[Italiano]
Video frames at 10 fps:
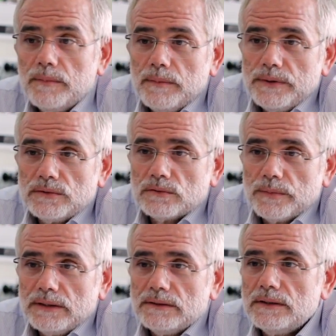MP
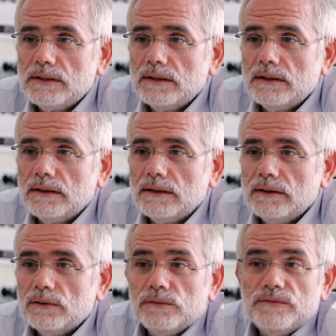Strumenti
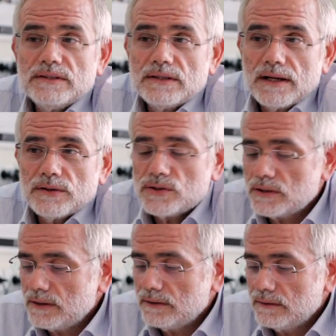eh, io l'ho vista
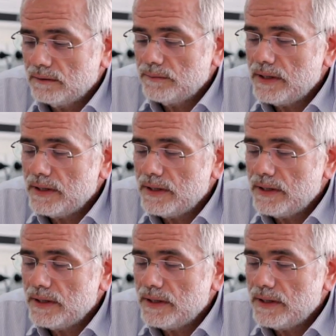nascere,